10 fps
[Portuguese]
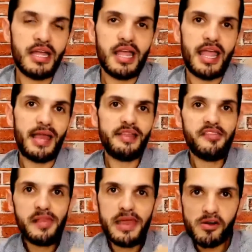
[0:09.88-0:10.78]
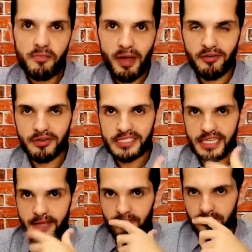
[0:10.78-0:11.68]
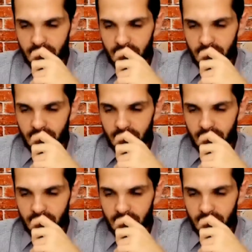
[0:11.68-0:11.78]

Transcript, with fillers: Eles ligam para você